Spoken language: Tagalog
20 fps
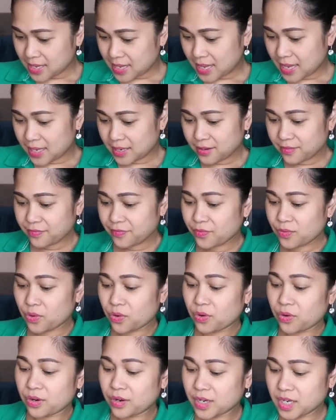And of
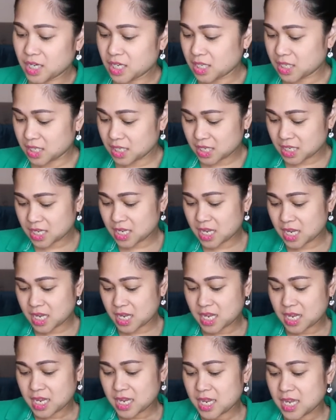course,
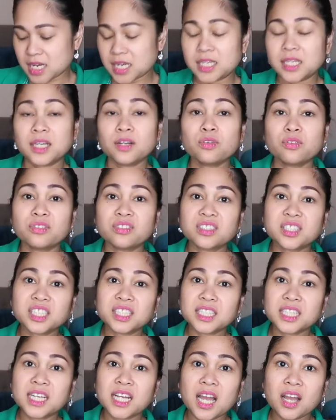nag-order
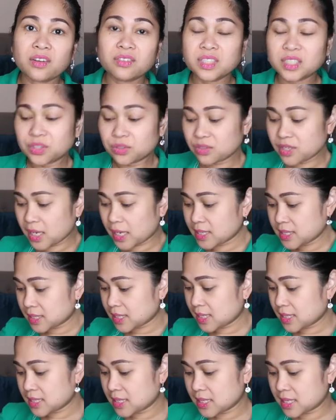talaga ako nito guys
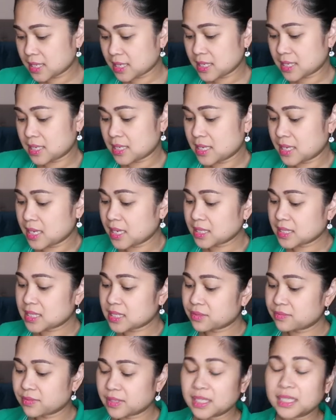kasi it's
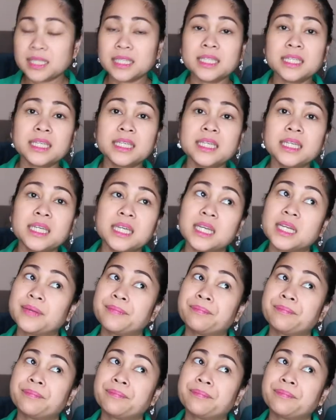really